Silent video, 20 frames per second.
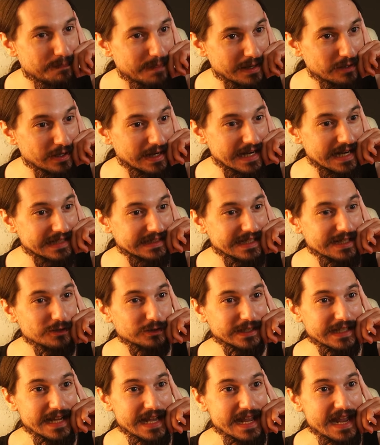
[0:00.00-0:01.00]
Pero que la tía lo
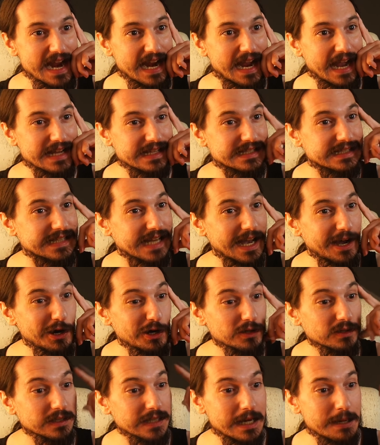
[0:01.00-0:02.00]
tiene ahí
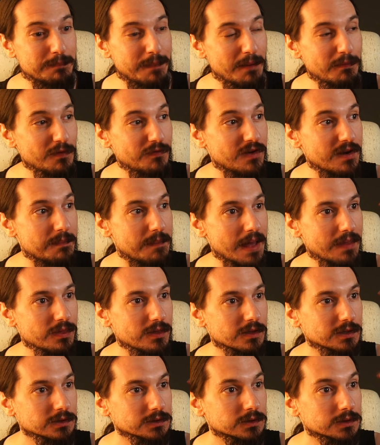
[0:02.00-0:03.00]
enganchado, el pavo
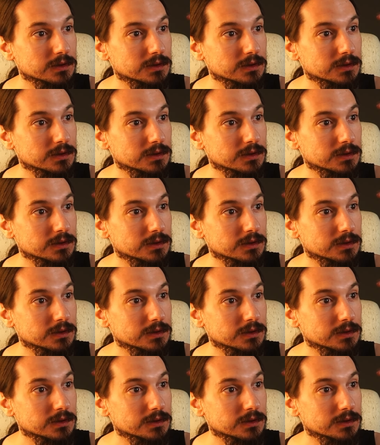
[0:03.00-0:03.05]
flipando